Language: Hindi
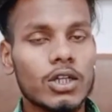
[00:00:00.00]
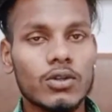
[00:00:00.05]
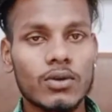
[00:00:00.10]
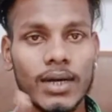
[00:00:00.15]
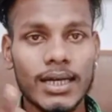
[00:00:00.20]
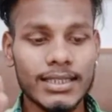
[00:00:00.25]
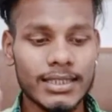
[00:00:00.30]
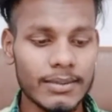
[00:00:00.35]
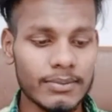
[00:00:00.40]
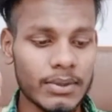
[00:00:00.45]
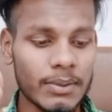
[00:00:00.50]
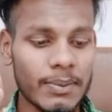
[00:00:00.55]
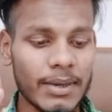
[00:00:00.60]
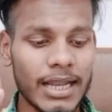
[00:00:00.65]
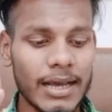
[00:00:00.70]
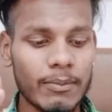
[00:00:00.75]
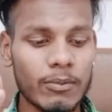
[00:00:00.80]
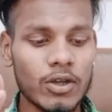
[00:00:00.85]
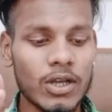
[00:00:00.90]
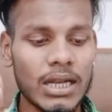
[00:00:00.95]
तो गाइस सबसे
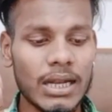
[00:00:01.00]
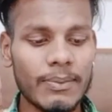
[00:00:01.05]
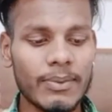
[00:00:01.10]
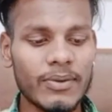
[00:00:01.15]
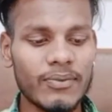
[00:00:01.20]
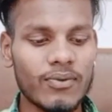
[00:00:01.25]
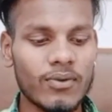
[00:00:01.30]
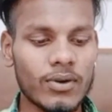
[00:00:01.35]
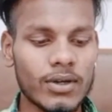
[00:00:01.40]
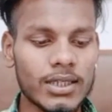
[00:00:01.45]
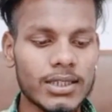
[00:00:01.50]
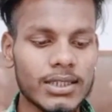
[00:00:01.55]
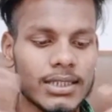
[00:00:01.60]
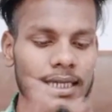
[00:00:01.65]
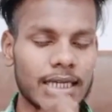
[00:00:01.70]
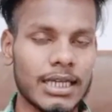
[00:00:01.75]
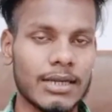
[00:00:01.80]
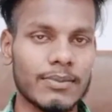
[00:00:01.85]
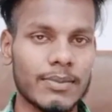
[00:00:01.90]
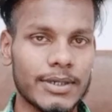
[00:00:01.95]
पहले आपको जाना अपने फ़ोन की
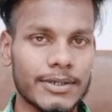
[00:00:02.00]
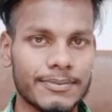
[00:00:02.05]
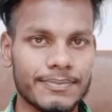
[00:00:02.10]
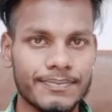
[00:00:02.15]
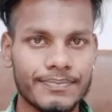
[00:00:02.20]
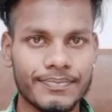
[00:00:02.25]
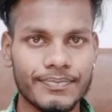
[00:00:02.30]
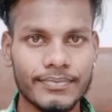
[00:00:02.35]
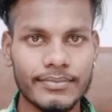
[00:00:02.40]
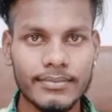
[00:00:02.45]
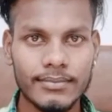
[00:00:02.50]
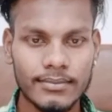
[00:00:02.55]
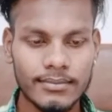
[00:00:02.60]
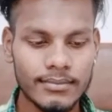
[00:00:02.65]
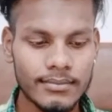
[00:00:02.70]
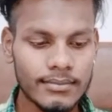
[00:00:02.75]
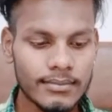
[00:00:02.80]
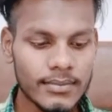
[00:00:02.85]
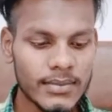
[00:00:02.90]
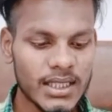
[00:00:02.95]
सेटिंग में
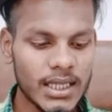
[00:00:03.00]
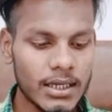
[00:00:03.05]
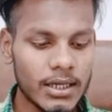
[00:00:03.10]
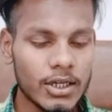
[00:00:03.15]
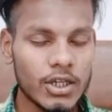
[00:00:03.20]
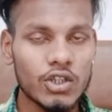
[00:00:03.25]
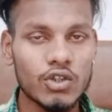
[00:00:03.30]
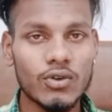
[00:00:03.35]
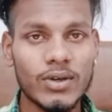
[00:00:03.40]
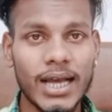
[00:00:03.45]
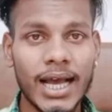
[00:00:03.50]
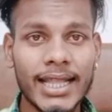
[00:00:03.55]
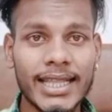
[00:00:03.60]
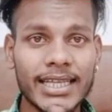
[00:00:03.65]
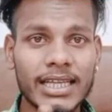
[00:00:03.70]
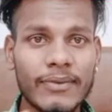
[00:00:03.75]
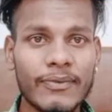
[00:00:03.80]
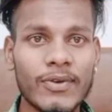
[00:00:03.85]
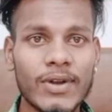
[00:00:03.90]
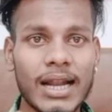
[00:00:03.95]
तो यहाँ
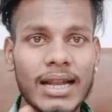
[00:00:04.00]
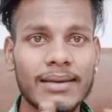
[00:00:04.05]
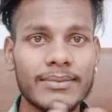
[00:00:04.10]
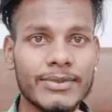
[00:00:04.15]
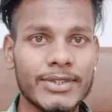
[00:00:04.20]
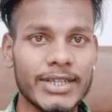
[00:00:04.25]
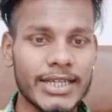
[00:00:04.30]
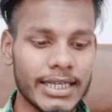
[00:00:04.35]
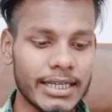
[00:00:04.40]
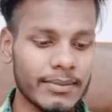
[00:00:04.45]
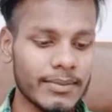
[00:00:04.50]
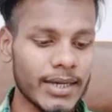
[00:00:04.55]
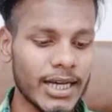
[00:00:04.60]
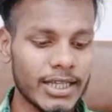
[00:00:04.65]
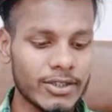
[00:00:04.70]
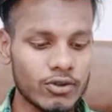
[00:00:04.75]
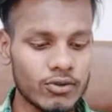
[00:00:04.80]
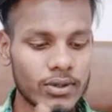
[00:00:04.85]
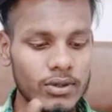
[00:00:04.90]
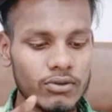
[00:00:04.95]
देखिए फिलहाल हम सेटिंग में आ
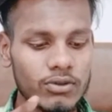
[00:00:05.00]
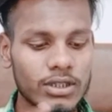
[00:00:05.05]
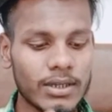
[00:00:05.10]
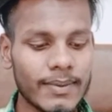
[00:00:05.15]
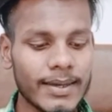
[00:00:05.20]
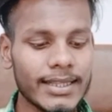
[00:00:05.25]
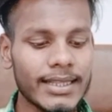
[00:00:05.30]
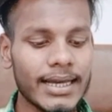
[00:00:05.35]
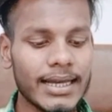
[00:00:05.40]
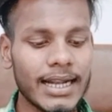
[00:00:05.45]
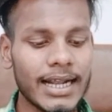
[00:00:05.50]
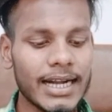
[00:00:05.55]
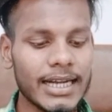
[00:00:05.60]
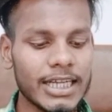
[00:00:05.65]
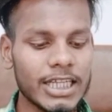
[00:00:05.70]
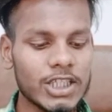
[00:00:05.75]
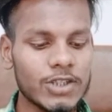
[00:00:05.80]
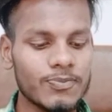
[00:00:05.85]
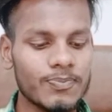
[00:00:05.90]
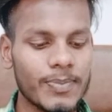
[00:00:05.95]
चुके हैं उसके बाद जाना है
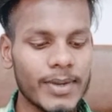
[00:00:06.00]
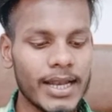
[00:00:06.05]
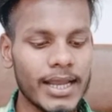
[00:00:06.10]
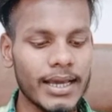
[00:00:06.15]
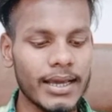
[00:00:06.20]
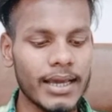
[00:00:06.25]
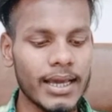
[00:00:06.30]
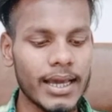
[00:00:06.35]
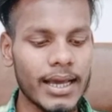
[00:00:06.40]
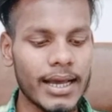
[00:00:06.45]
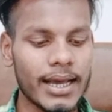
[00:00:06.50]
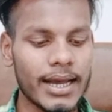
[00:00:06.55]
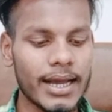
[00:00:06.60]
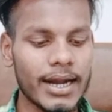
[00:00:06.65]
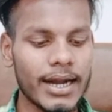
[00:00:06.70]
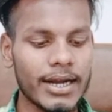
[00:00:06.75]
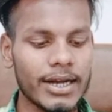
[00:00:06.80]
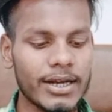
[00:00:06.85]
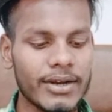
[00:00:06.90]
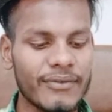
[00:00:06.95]
डिस्प्ले
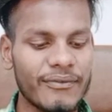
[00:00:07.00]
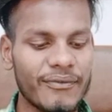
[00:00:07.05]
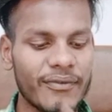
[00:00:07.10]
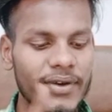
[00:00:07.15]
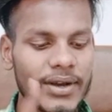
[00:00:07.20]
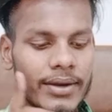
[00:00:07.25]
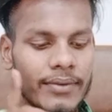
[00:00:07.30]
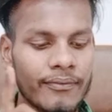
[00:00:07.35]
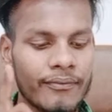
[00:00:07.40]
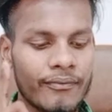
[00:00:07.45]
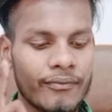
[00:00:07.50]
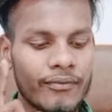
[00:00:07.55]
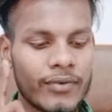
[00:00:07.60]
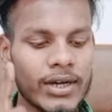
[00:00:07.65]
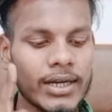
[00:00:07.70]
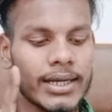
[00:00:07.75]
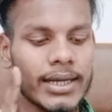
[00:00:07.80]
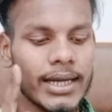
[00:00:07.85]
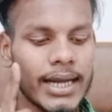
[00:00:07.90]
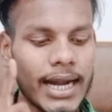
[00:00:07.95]
एंड
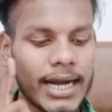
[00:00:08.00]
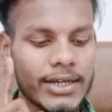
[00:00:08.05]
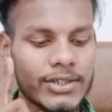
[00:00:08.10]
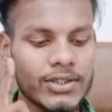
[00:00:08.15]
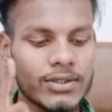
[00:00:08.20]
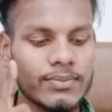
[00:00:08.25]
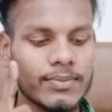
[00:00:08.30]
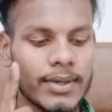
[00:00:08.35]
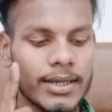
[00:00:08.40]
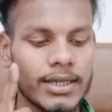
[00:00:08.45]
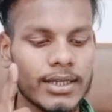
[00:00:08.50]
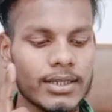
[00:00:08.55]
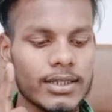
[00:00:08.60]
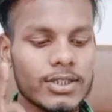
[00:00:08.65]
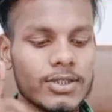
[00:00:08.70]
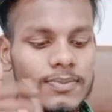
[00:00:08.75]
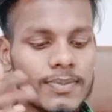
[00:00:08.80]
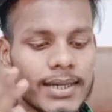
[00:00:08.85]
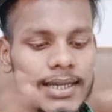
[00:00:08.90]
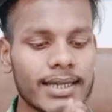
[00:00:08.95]
लाइट्स में
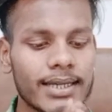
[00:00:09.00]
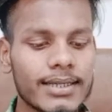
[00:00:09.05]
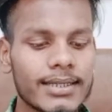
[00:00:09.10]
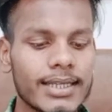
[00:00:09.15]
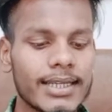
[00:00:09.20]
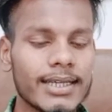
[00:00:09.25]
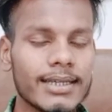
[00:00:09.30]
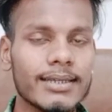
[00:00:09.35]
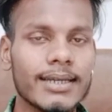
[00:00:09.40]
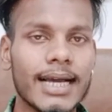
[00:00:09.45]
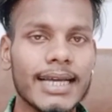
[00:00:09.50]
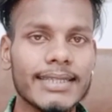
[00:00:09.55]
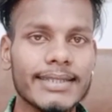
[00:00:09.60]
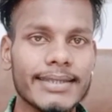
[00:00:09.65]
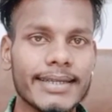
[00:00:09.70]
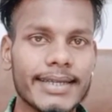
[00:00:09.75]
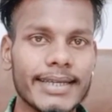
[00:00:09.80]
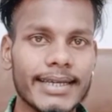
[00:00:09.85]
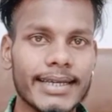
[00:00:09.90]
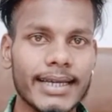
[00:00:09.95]
इसमें गैस
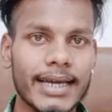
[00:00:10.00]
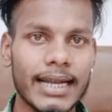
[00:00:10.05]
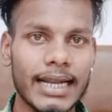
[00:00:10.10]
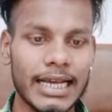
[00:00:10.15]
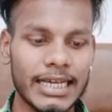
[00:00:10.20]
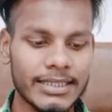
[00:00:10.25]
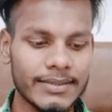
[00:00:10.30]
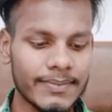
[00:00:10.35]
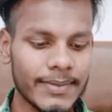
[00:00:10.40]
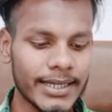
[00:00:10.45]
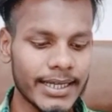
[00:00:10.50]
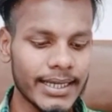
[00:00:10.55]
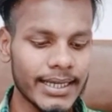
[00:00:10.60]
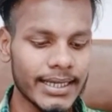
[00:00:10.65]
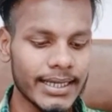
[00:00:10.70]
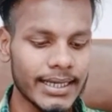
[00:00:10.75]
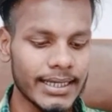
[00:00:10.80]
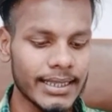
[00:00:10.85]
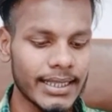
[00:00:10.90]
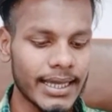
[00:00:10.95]
क्लिक करना है इसमें
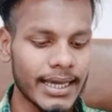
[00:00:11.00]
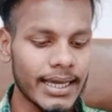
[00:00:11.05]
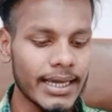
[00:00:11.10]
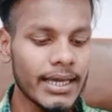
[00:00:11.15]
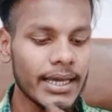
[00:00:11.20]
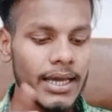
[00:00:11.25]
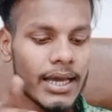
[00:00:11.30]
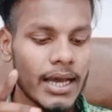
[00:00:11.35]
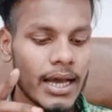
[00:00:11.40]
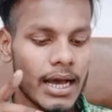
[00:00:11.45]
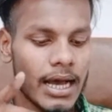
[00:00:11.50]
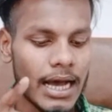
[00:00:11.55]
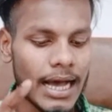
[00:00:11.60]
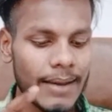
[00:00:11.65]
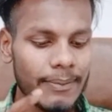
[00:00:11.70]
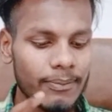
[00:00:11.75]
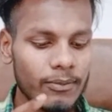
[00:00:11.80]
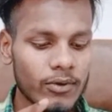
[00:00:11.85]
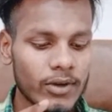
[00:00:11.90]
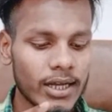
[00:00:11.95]
क्लिक करते हैं
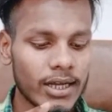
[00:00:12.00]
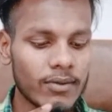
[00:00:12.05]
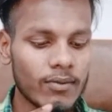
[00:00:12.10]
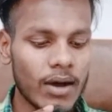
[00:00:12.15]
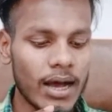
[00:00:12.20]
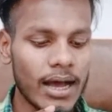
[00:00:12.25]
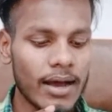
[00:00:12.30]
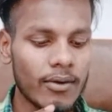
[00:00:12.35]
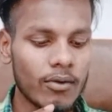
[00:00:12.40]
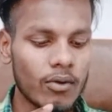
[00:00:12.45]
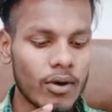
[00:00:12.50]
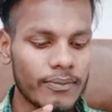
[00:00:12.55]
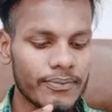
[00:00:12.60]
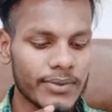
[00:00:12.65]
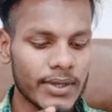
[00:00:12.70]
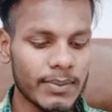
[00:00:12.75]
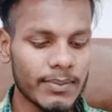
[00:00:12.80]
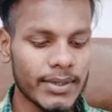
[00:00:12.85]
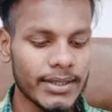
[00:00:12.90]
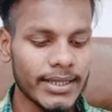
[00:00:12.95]
आपको एक वहां
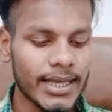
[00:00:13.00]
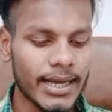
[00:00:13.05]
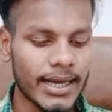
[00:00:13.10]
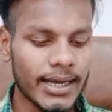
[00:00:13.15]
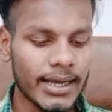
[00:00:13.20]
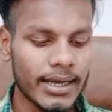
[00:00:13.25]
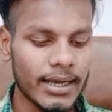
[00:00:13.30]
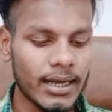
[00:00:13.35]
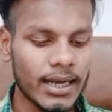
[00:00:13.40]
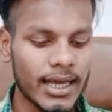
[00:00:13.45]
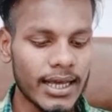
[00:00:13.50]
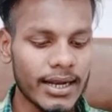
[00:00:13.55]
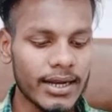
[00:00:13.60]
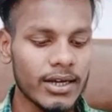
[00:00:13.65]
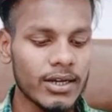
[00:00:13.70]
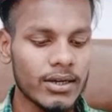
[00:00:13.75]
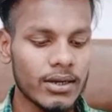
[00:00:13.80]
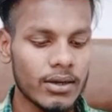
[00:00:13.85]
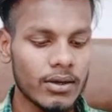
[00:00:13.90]
ऑप्शन मिलता है कलर